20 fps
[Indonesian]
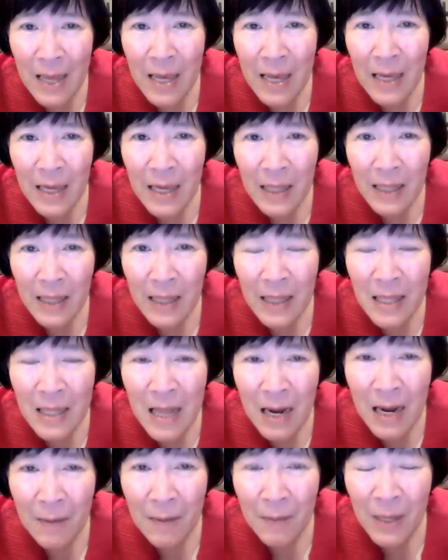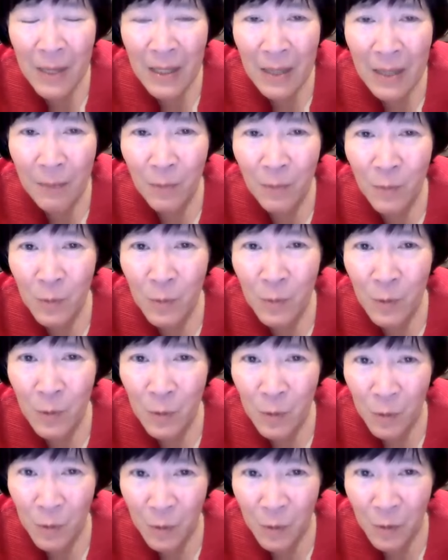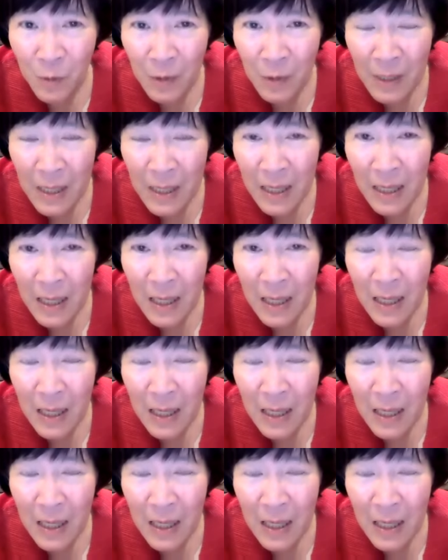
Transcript: ingat di dalam kitab suci,